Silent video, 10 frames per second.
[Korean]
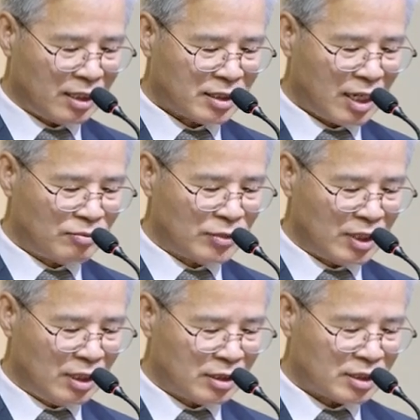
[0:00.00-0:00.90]

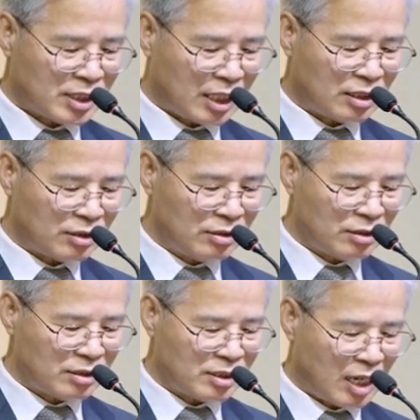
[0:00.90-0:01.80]
사람들이 자기들을
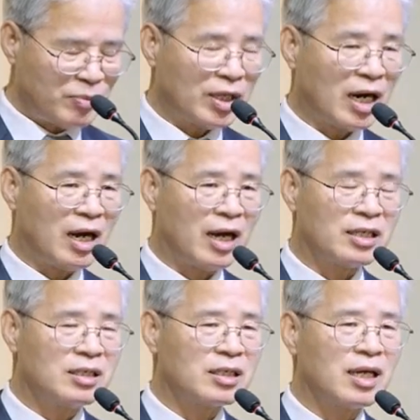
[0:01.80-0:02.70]
랍비라
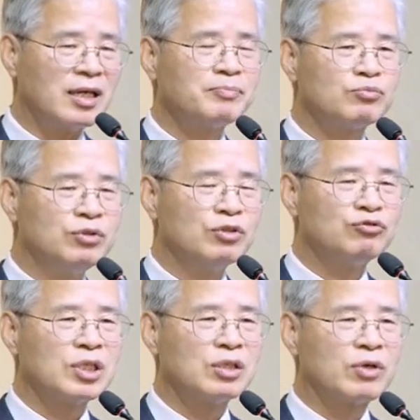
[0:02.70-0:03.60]
이렇게
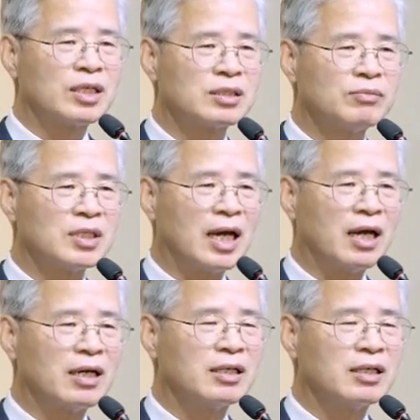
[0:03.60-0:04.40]
불러주기를 원했습니다.